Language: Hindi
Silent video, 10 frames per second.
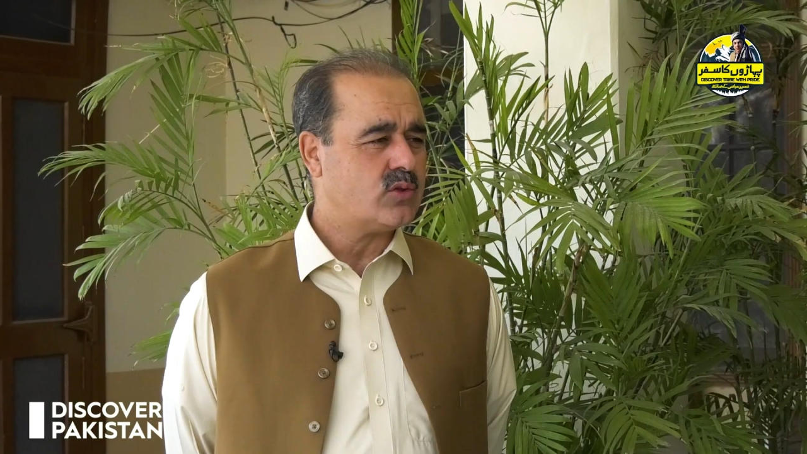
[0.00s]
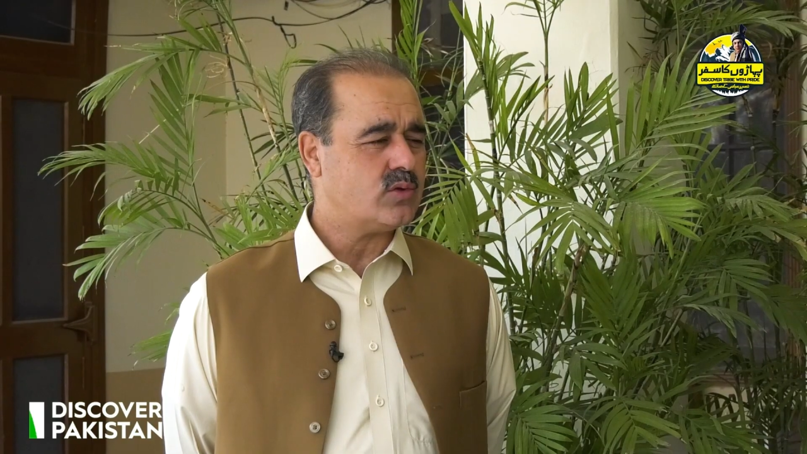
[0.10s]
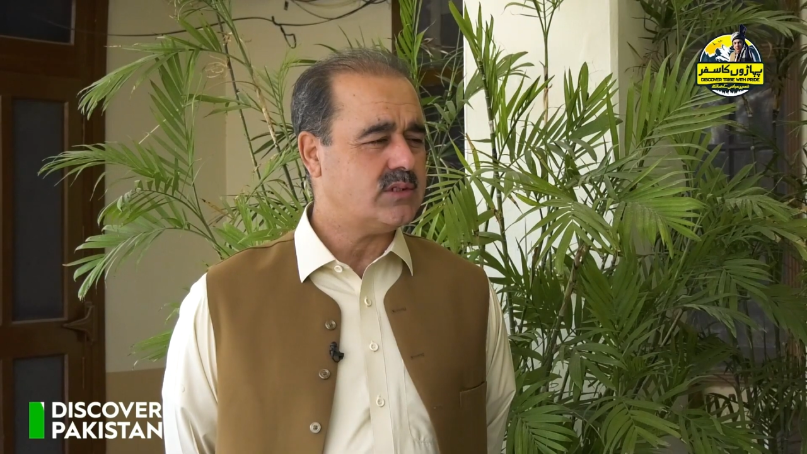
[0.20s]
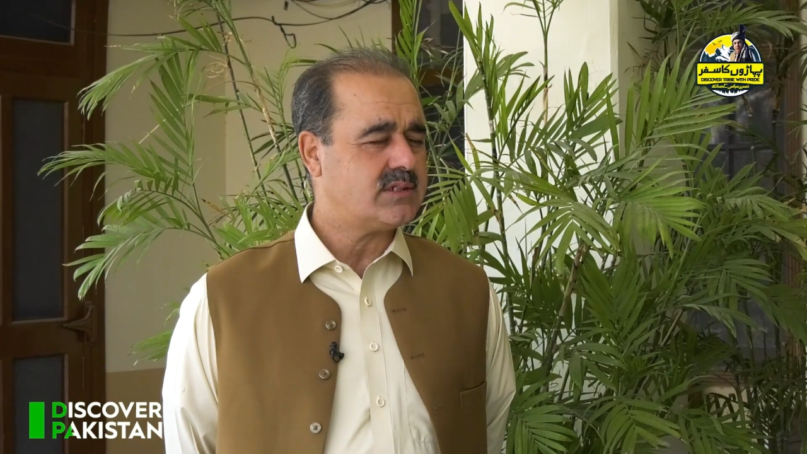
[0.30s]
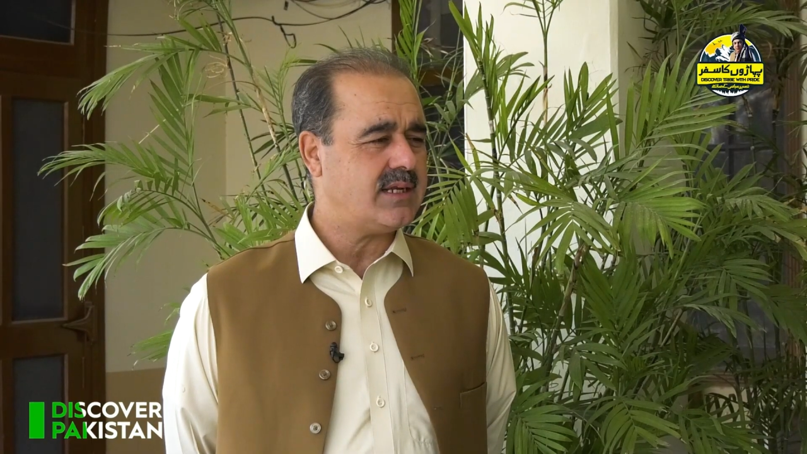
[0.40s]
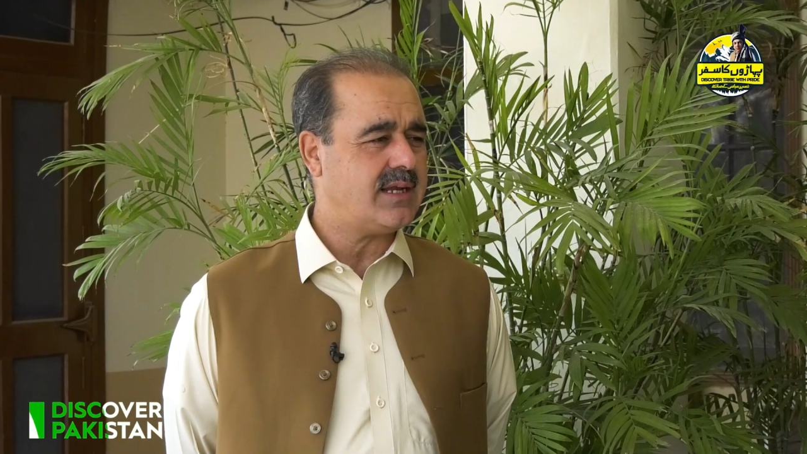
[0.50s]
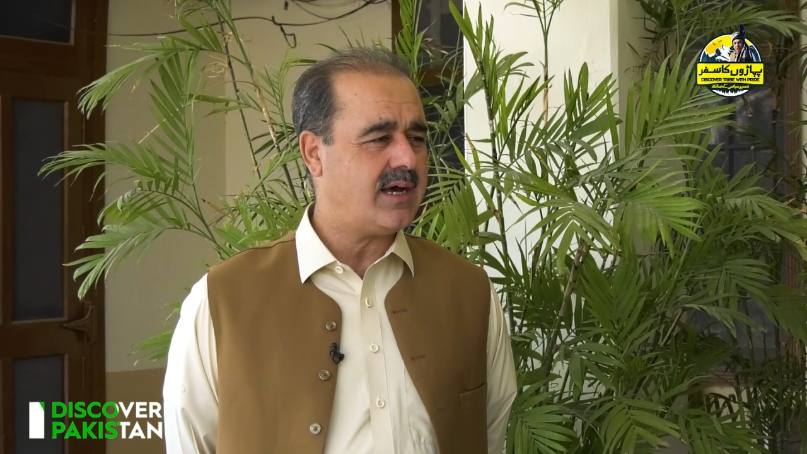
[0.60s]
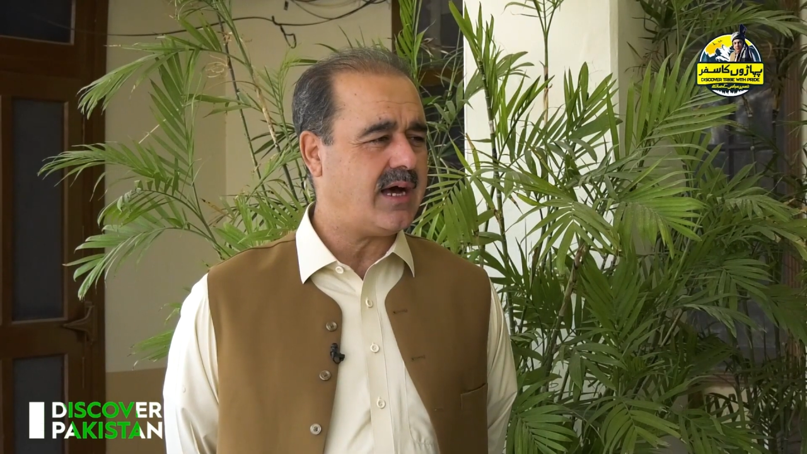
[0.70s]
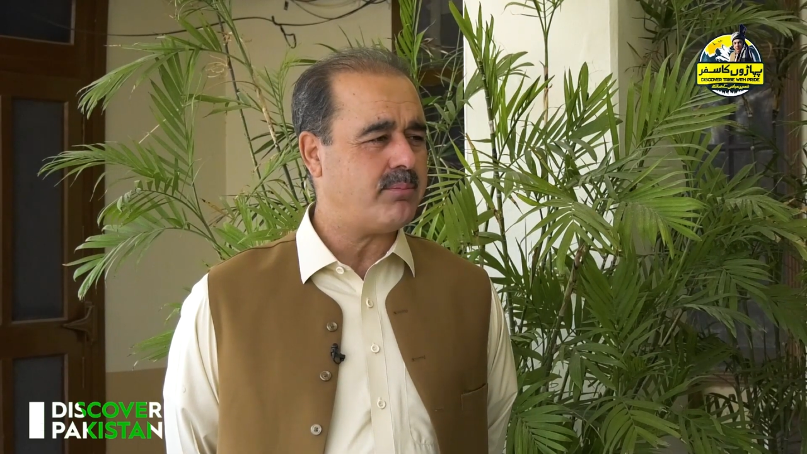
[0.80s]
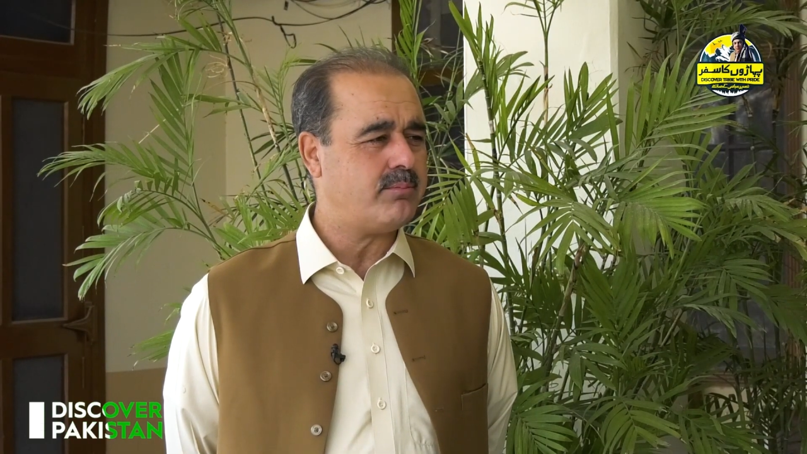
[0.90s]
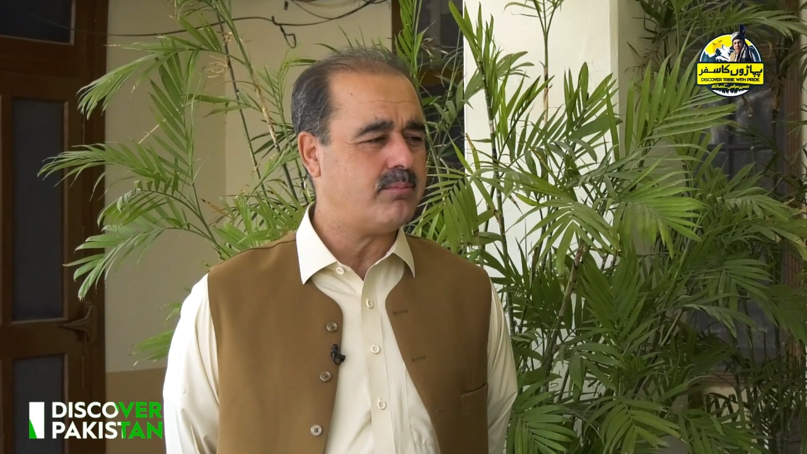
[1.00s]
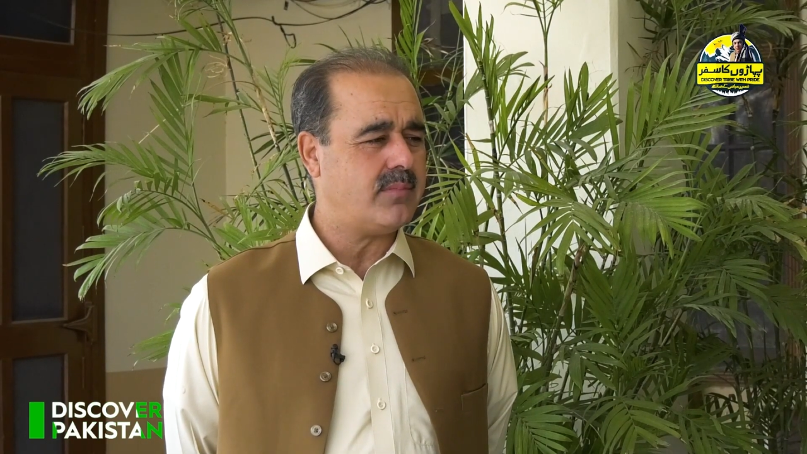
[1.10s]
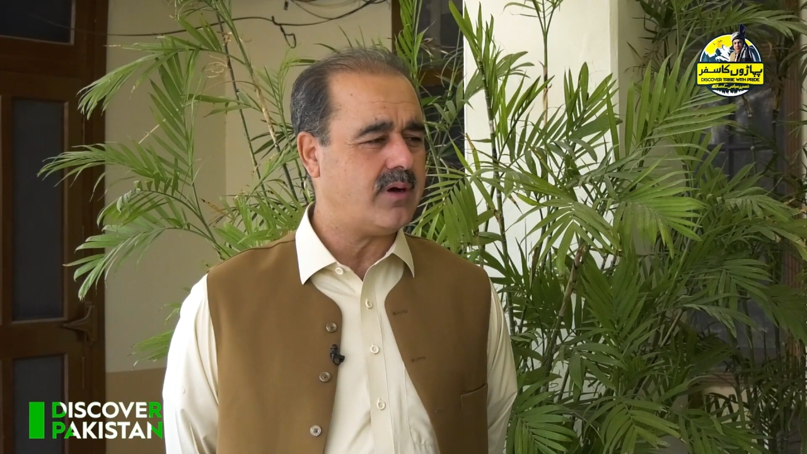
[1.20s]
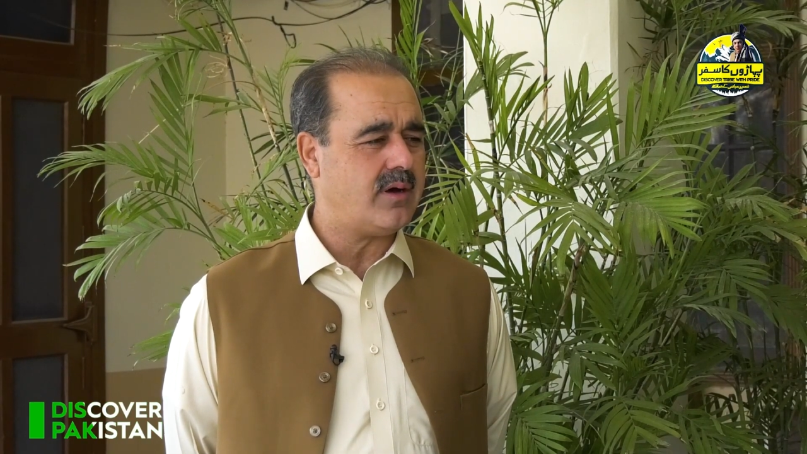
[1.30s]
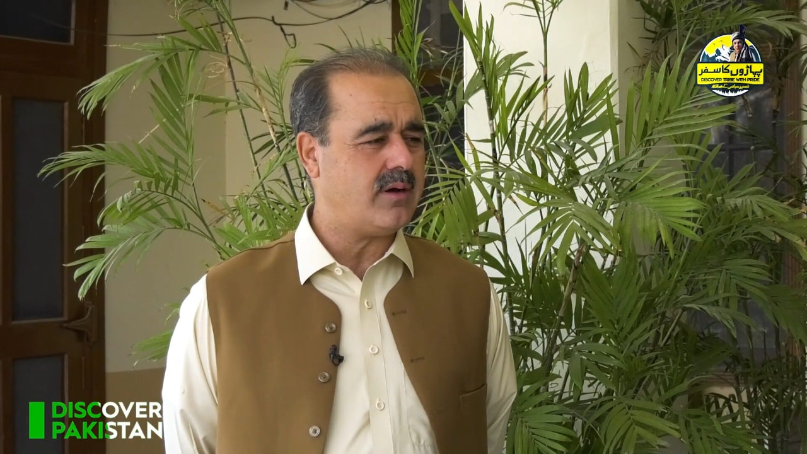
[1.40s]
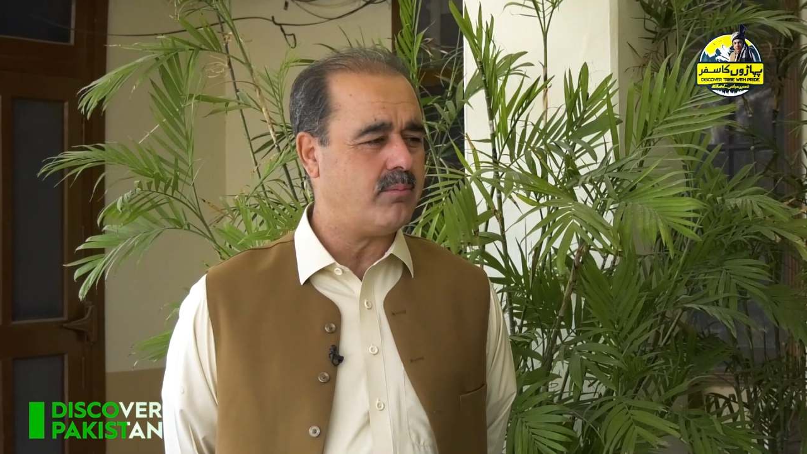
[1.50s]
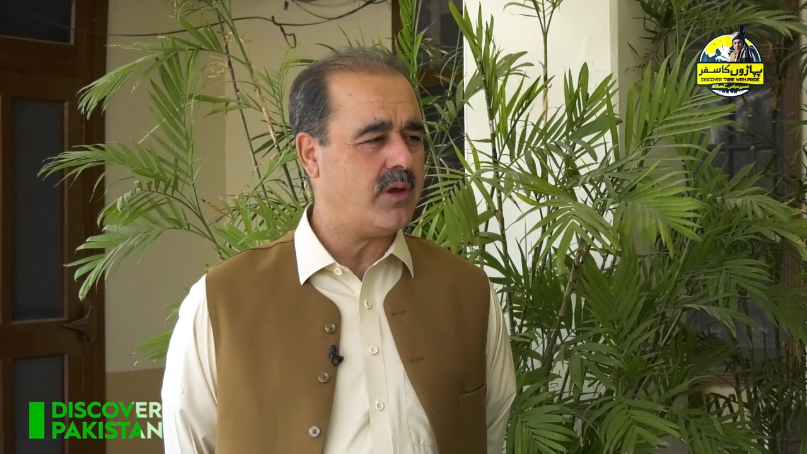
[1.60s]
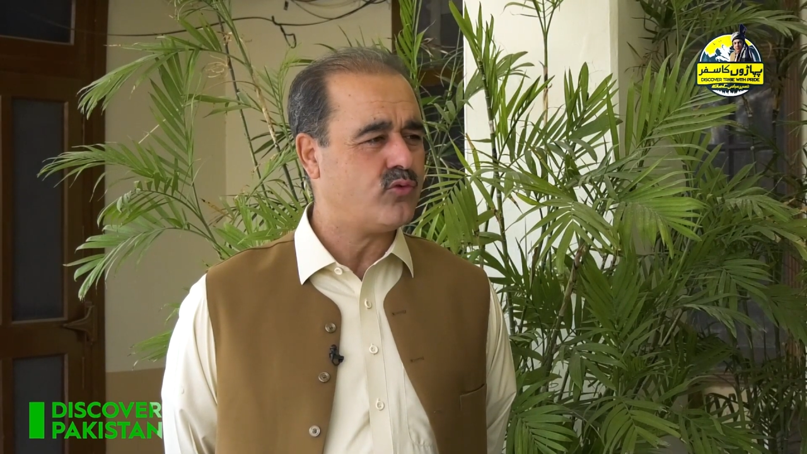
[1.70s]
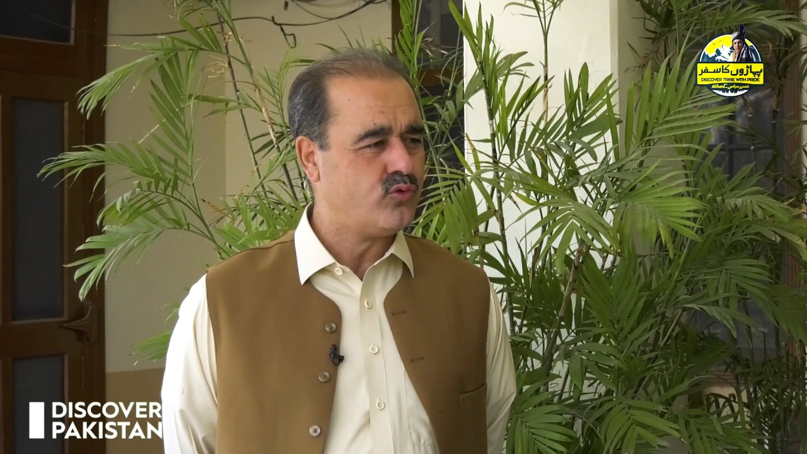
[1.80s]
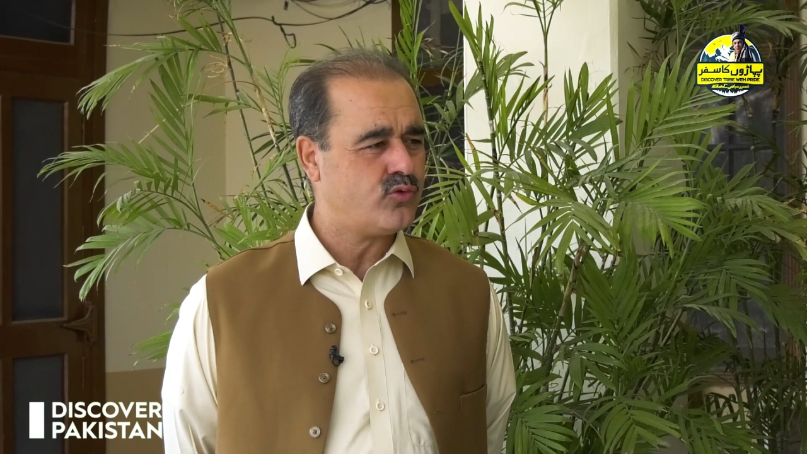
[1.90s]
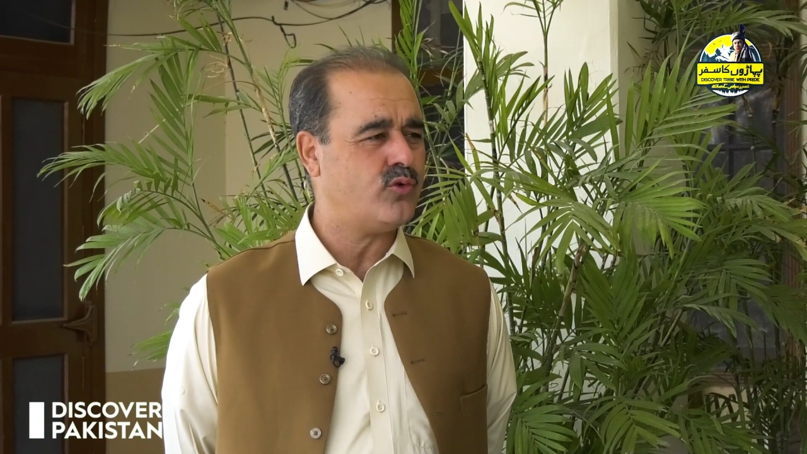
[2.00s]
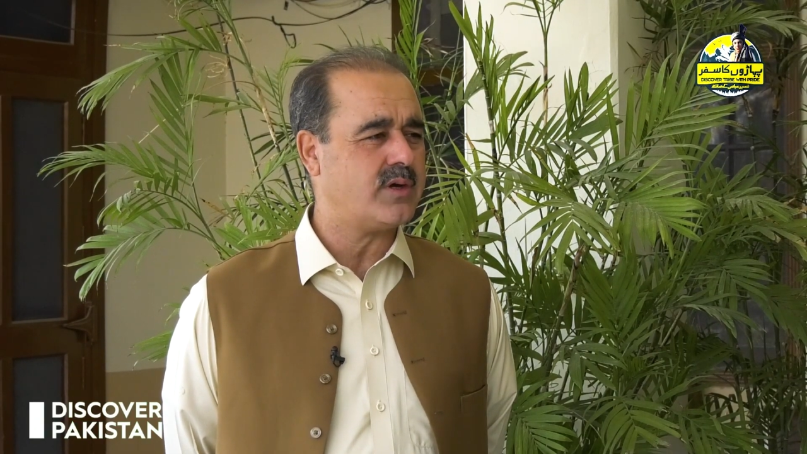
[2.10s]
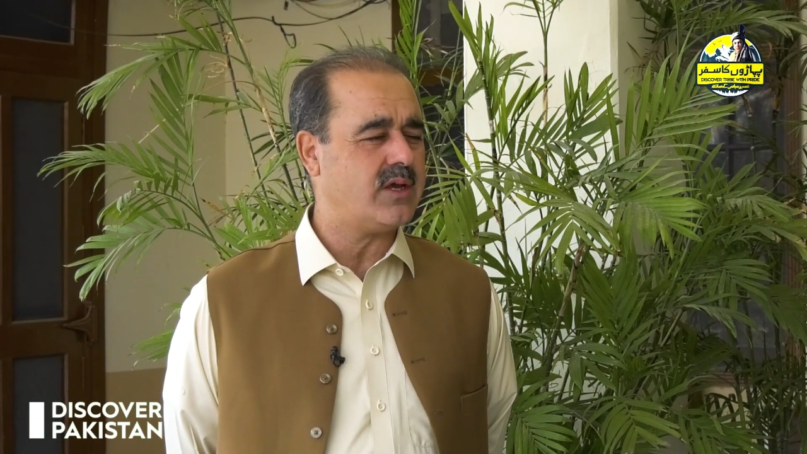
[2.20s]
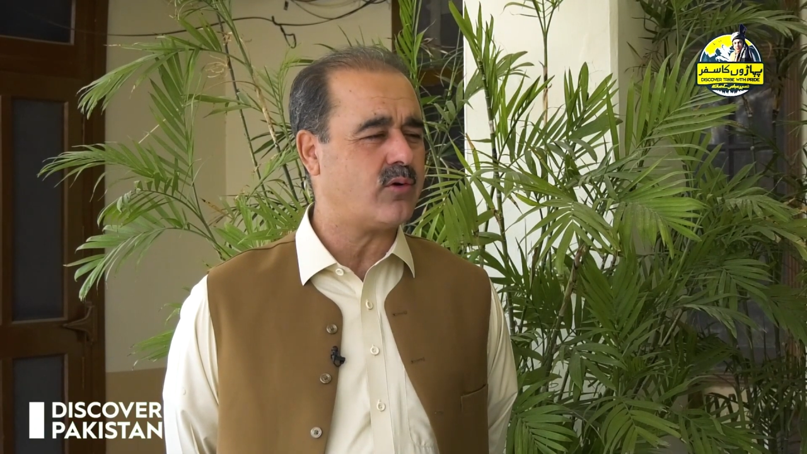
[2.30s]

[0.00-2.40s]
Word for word: तो इन आप महजूज होंगे